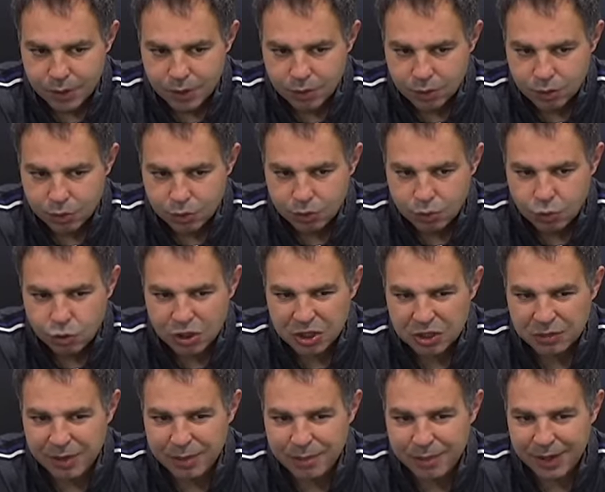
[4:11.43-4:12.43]
con
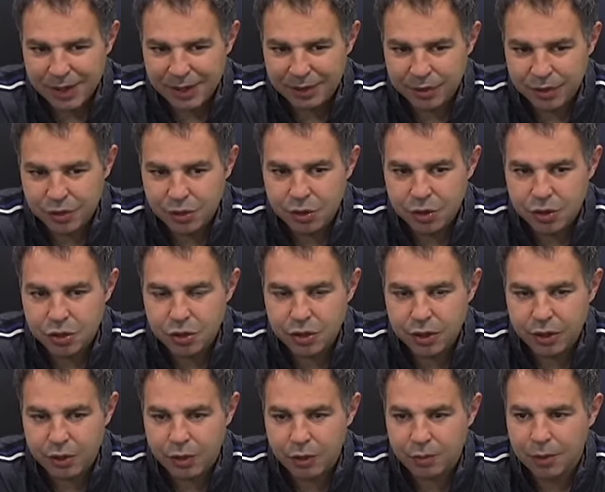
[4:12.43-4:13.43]
muchísima implicación,
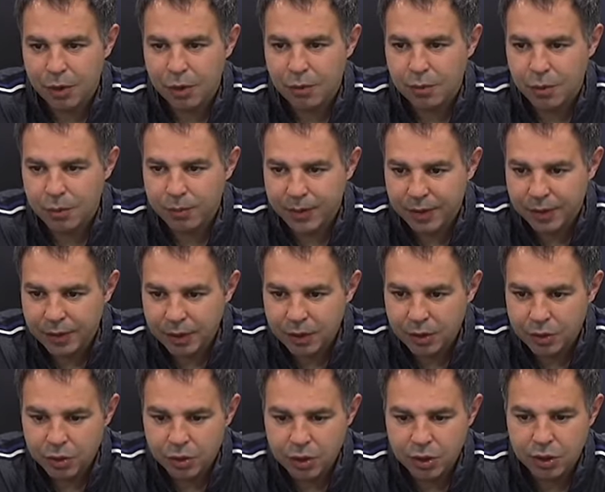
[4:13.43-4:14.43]
que no da un balón por
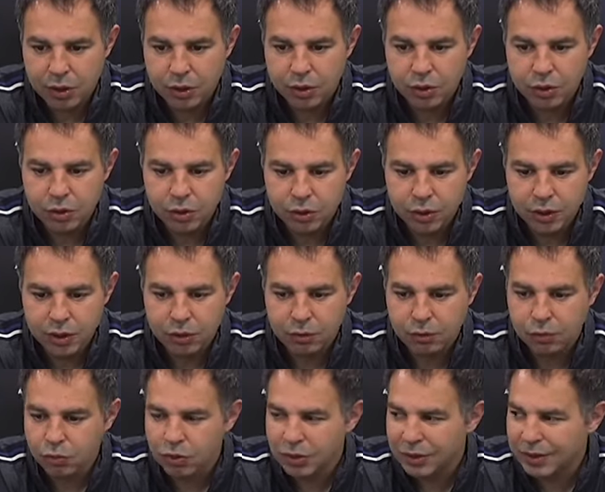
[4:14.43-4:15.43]
perdido y con,
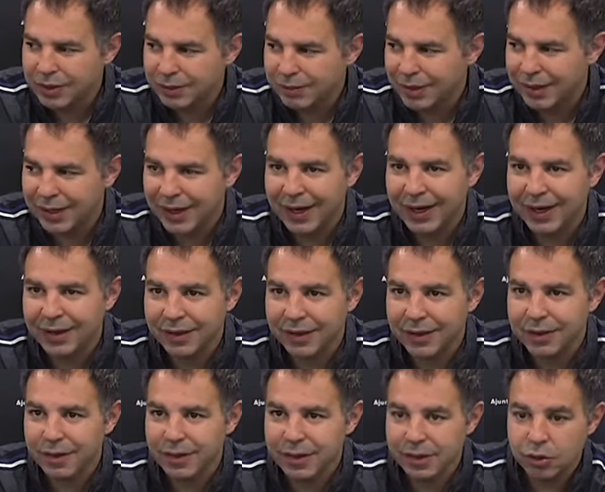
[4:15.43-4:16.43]
muchísimas ganas de
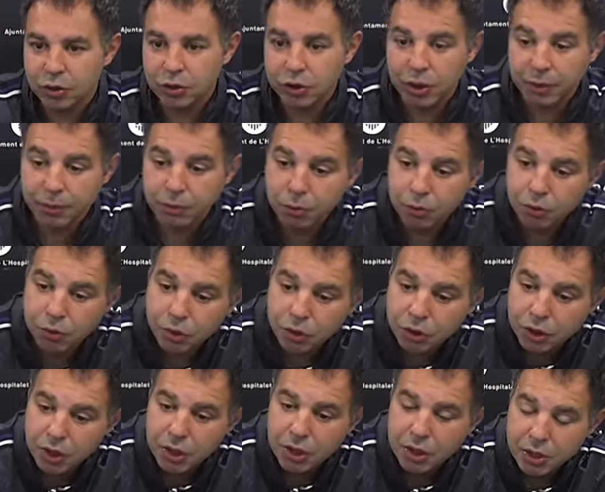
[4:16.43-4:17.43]
llevarse los tres
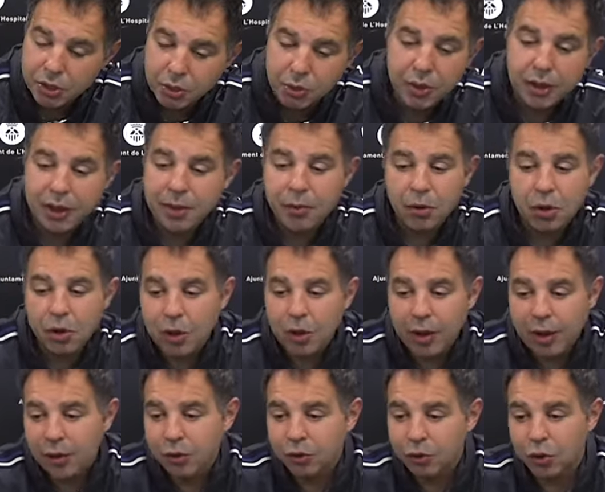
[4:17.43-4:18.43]
puntos y un equipo que lo ha
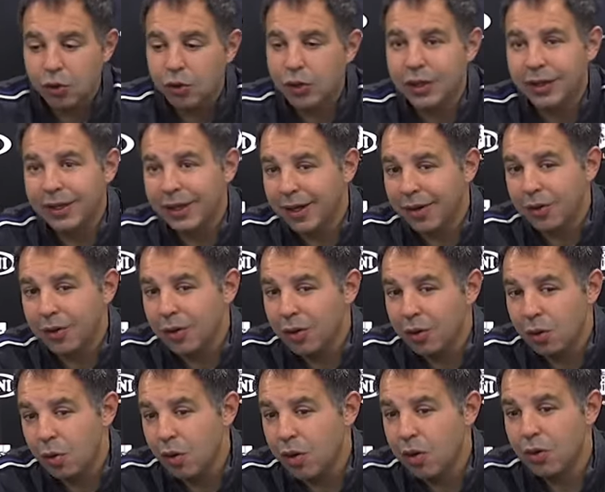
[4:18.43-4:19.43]
dado todo en el terreno de
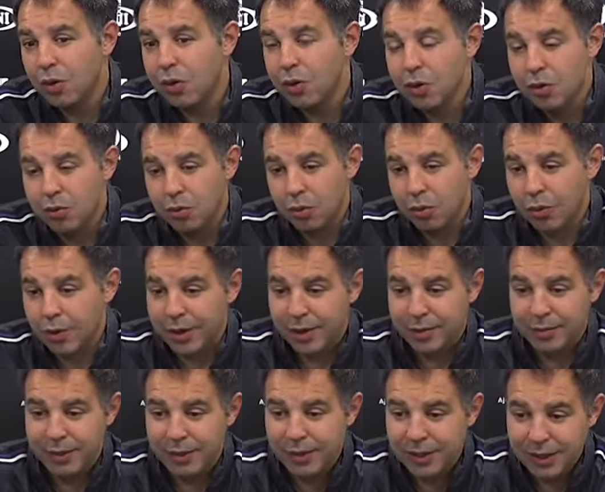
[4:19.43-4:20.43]
juego. Vuelvo a
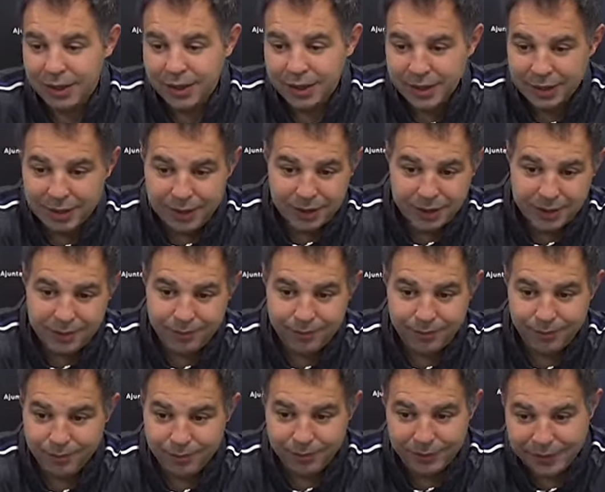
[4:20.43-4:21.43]
repetir,
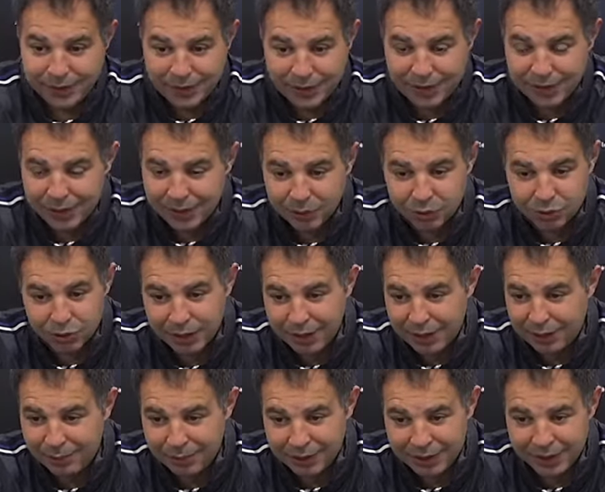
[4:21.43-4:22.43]
em, día de
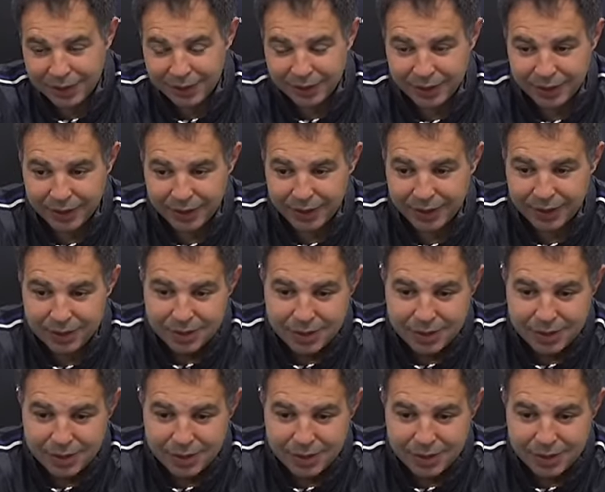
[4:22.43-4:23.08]
Llagostera, a pesar de